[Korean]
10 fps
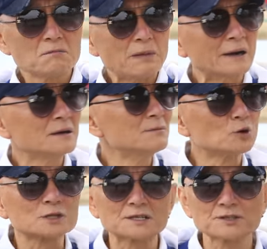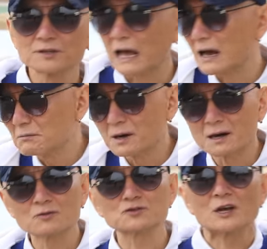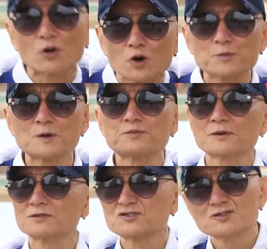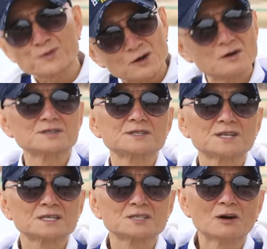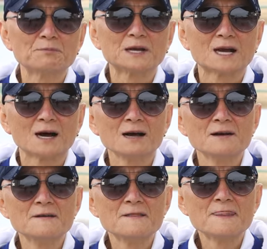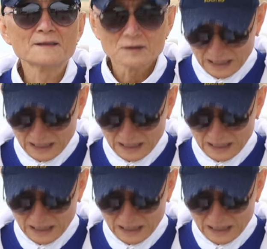말을 못해서 낙마하고 쇄골뼈 부러지고 병원 신세지고 합니까? 그거